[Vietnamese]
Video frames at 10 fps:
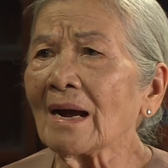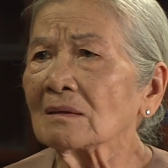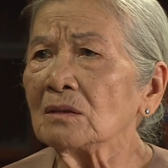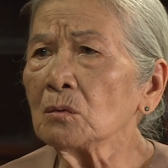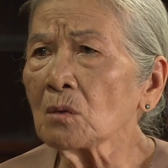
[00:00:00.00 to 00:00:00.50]

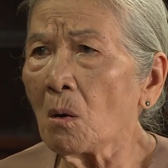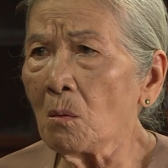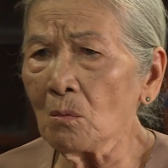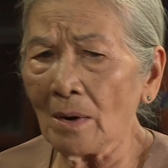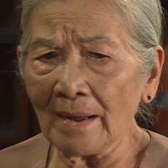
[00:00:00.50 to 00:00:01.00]
khăn thiếu
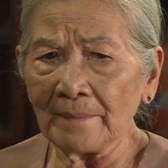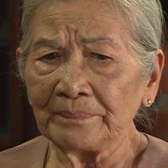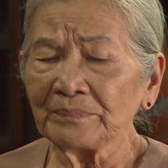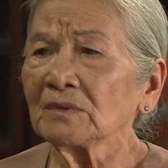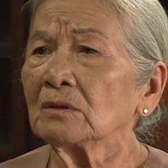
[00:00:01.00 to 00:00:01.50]
thốn quá
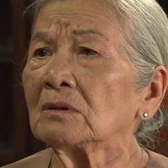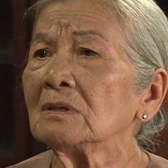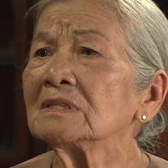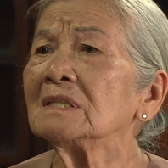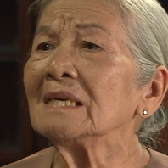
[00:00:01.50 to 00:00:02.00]
cho
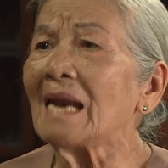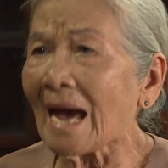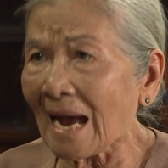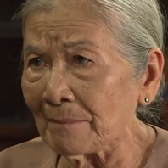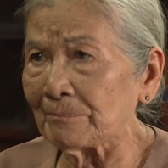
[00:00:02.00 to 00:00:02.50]
nó xin đi
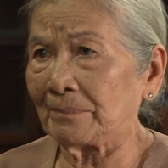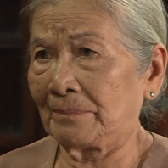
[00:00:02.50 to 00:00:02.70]
làm